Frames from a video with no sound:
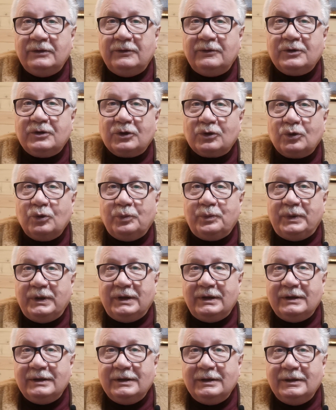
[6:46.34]
в
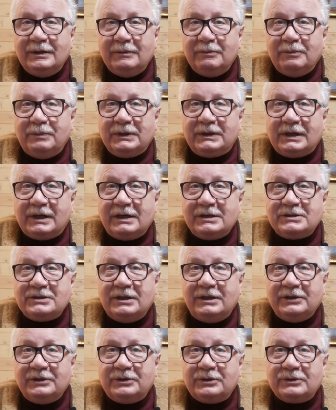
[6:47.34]
группе
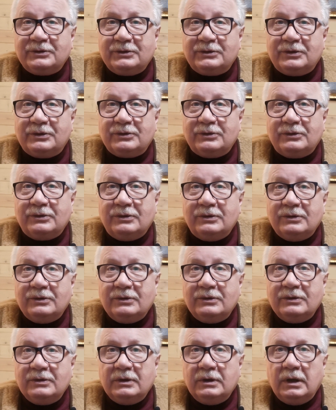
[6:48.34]
подрочили друг
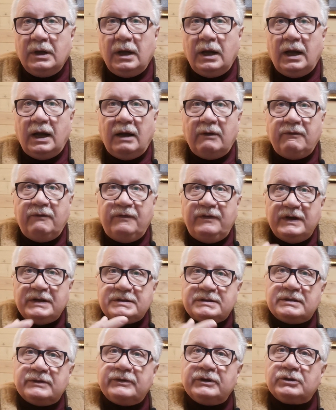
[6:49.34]
другу, а
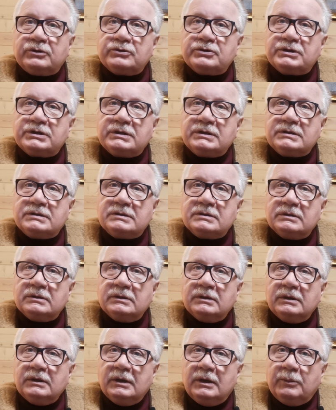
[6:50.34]
выйти в эту жизнь.
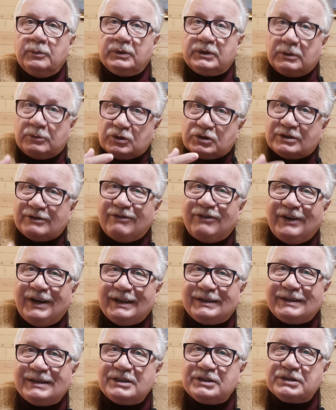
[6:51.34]
Потому что в
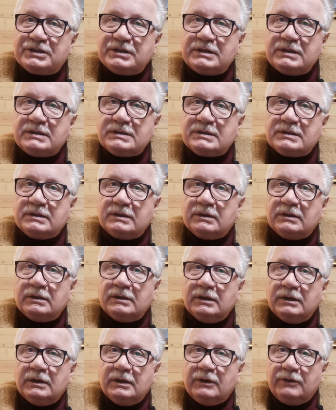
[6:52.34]
этой жизни
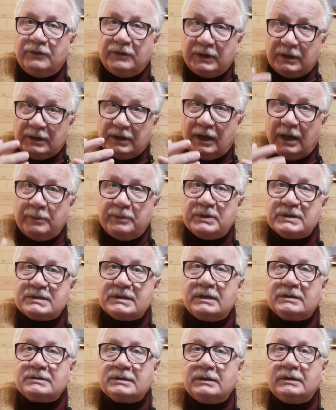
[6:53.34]
вы
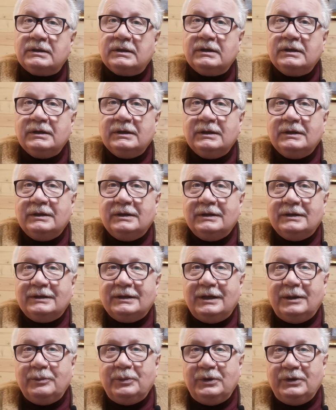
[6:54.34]
обязательно
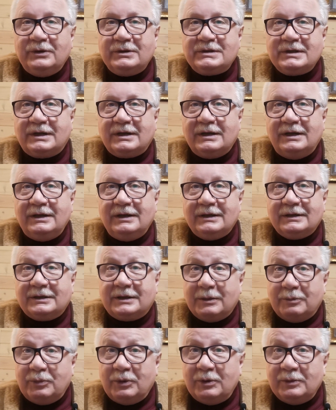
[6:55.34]
набьете
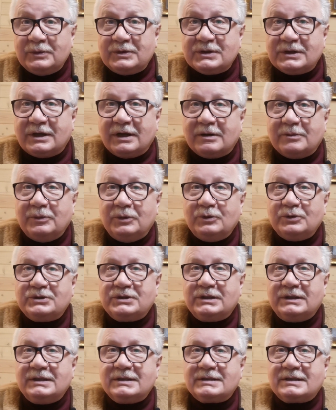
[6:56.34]
коленки. Помните, как мы
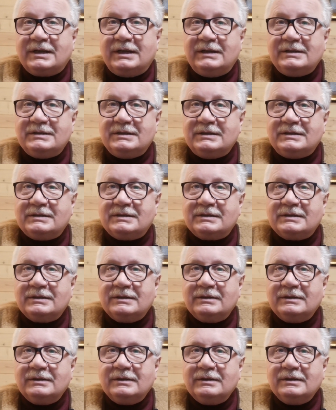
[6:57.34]
учились
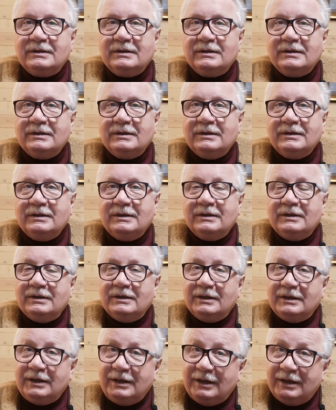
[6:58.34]
ходить?
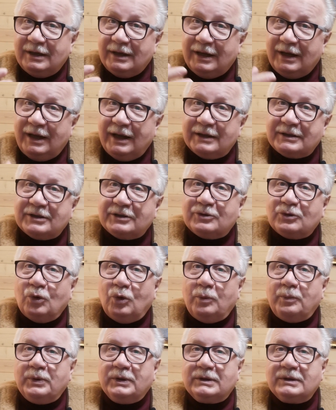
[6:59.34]
И этот
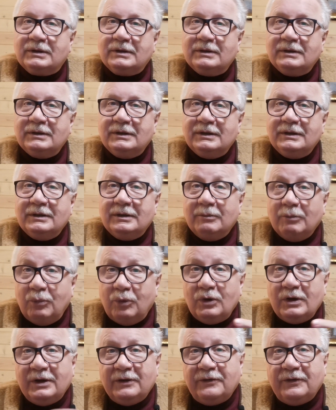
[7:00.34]
опыт
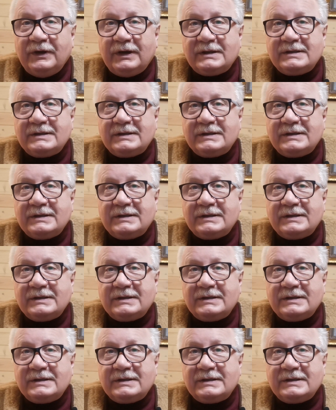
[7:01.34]
более